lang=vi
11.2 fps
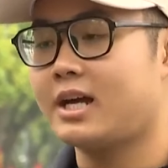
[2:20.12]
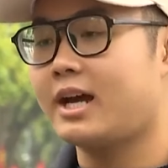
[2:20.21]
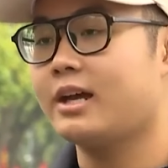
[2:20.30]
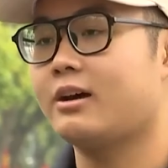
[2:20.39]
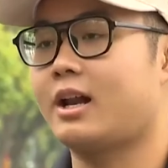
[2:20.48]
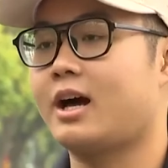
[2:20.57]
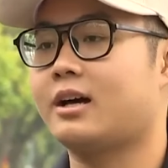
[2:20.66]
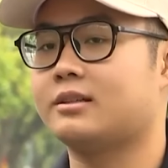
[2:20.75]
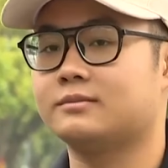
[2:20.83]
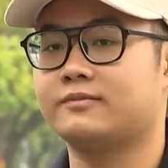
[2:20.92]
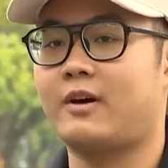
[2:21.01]
chia tay hoặc
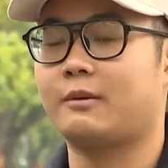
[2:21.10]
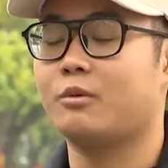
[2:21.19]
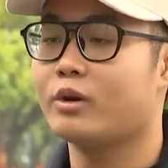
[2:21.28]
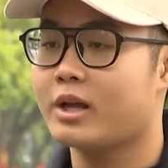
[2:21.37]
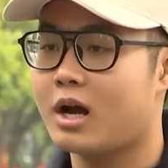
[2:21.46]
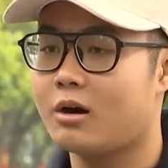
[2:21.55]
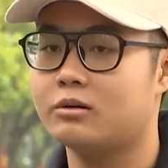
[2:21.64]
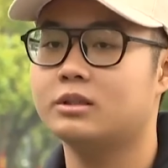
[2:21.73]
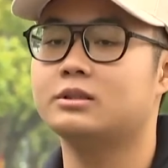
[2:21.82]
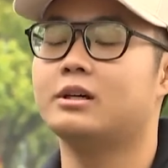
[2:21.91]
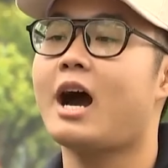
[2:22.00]
là phản bội
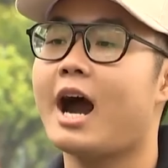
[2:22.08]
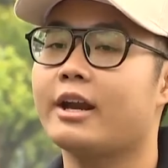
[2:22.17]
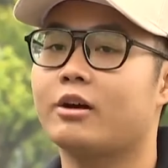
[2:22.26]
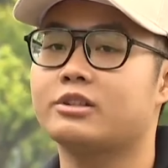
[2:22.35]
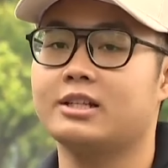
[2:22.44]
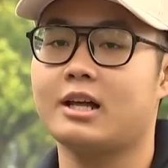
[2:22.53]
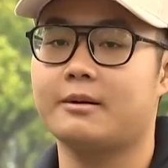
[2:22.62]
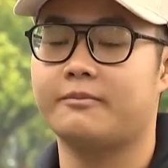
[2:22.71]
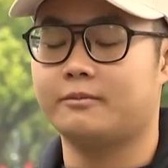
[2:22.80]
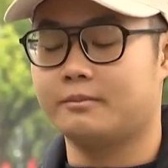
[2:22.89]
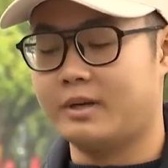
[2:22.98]
nhau thứ hai đó
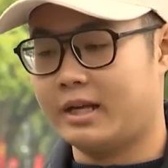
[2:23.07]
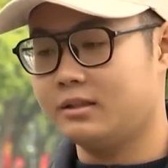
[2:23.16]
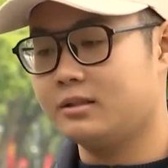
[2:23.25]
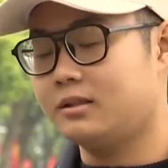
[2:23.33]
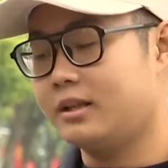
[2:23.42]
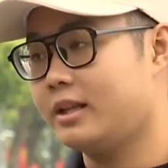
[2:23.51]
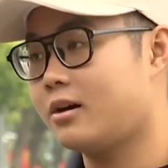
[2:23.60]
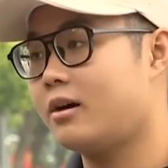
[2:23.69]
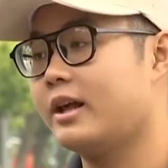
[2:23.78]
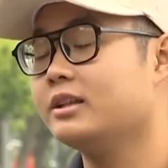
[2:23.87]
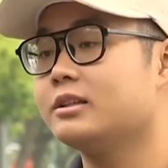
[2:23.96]
chính là đến
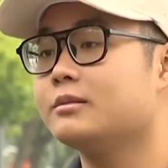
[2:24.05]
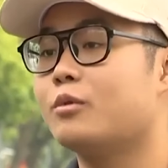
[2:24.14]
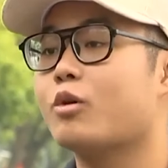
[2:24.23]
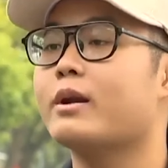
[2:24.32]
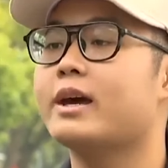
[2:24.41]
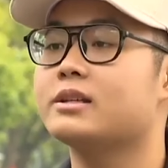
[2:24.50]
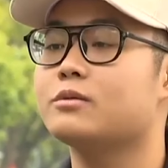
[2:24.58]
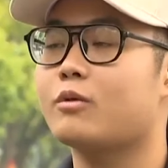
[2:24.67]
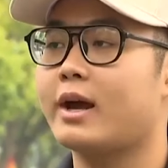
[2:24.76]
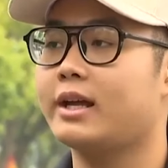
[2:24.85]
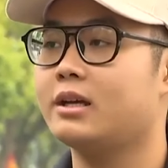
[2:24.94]
lý do đến từ những mối quan
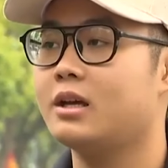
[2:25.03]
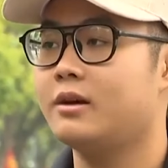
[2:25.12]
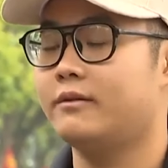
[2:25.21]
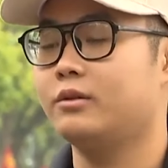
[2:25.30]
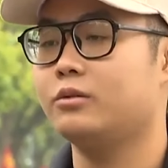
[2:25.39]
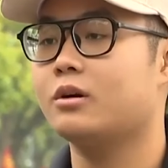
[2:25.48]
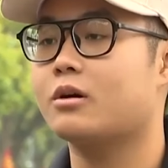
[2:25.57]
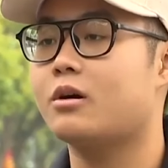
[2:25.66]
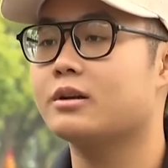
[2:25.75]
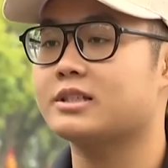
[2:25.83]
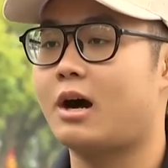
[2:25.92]
hệ xung quanh ví dụ
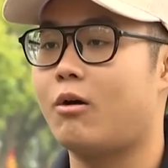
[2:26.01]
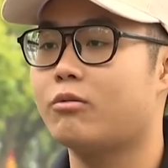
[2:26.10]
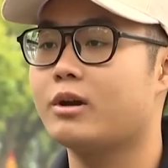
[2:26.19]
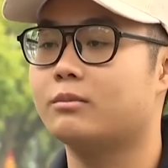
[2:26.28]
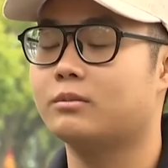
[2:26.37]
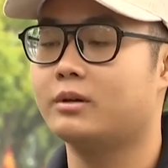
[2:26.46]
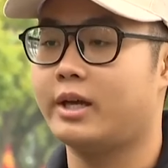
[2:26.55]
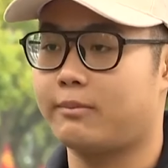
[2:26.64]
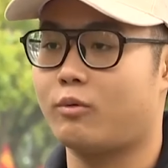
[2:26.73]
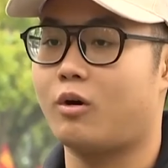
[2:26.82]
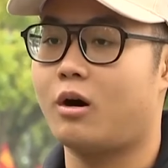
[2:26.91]
như con cháu
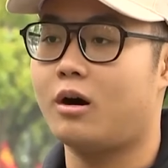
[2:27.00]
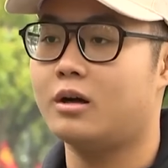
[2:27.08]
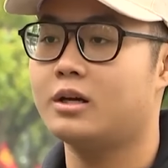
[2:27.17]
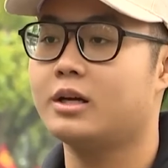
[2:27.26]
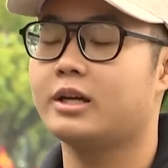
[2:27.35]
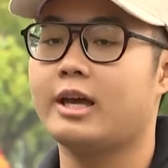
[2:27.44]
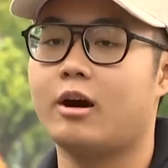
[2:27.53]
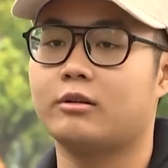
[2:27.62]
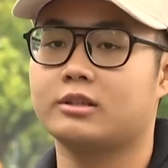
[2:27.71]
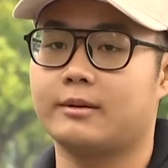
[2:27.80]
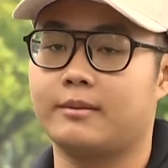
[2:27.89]
đồng nghiệp của họ
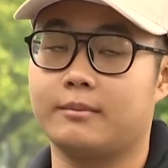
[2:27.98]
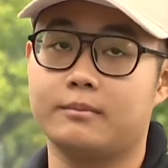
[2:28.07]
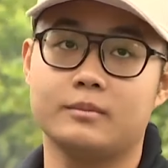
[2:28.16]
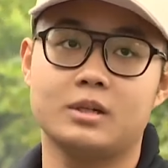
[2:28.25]
khi họ thì